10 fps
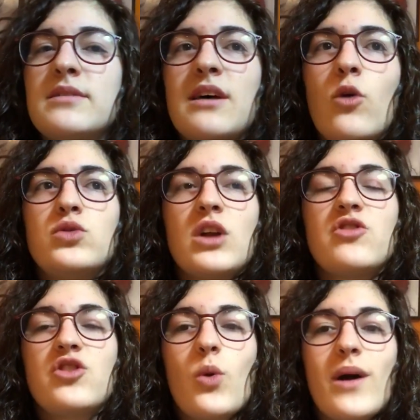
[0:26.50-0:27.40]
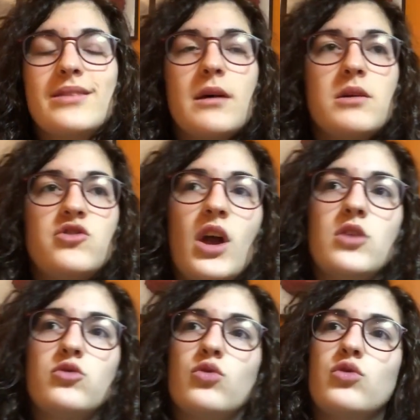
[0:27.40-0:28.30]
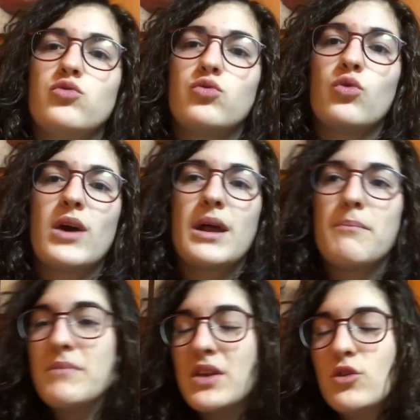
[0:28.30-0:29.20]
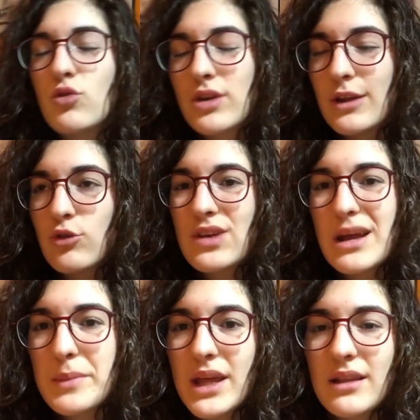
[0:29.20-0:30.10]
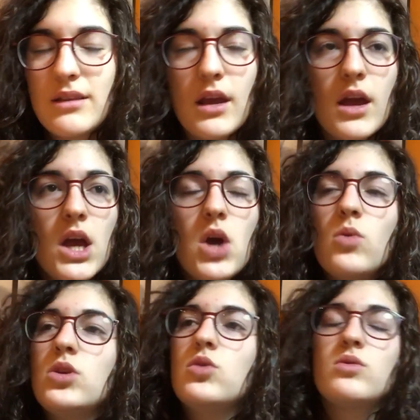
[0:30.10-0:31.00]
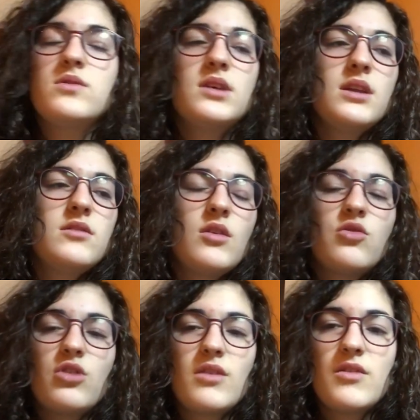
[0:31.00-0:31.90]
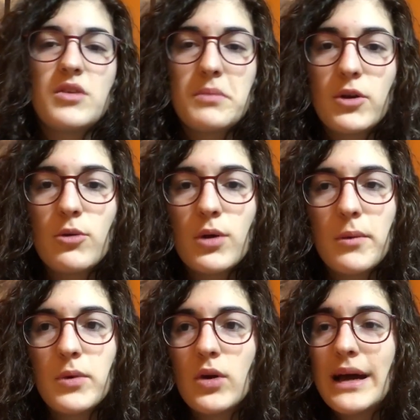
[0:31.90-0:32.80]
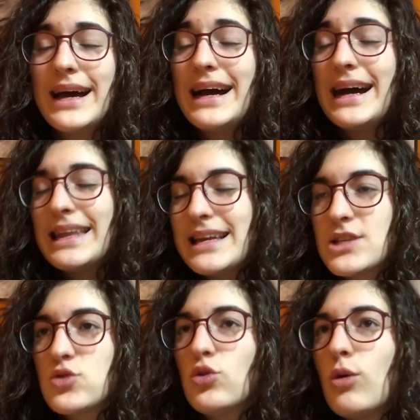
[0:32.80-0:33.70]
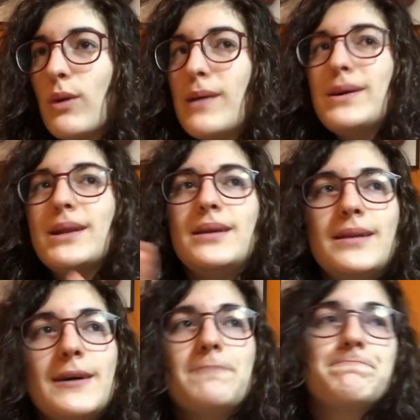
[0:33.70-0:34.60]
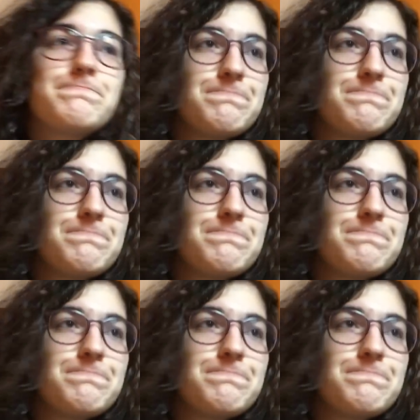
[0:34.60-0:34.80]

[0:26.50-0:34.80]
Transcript: ma stavano tutti al 50%, nessuno era ritornato veramente, quindi uno 0 0 ci avrei filmato proprio. Adesso dopo la partita